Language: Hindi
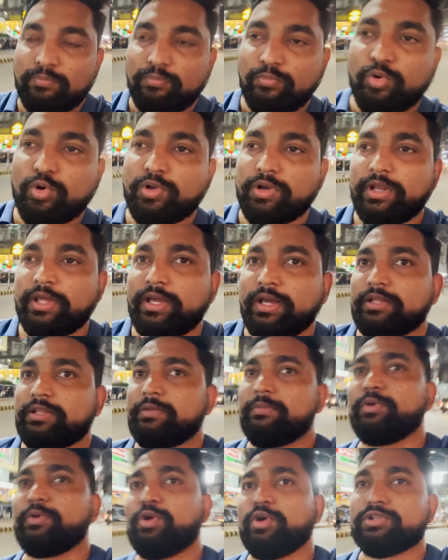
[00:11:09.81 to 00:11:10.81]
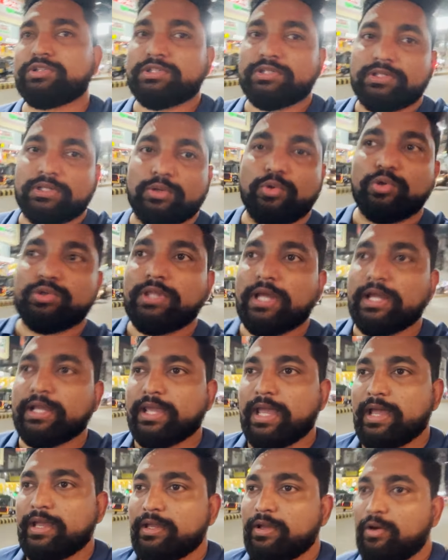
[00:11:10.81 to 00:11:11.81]
बुक नहीं करते बिकॉज होता
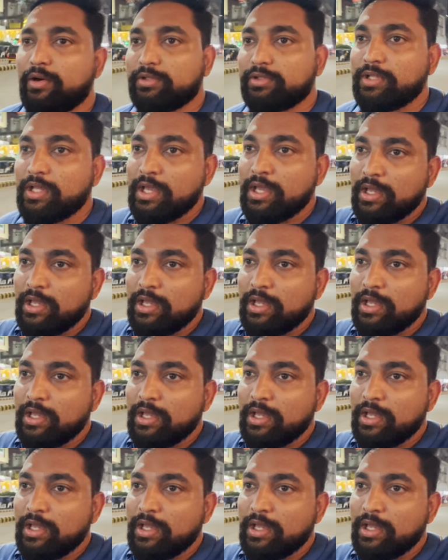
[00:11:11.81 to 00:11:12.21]
क्या है और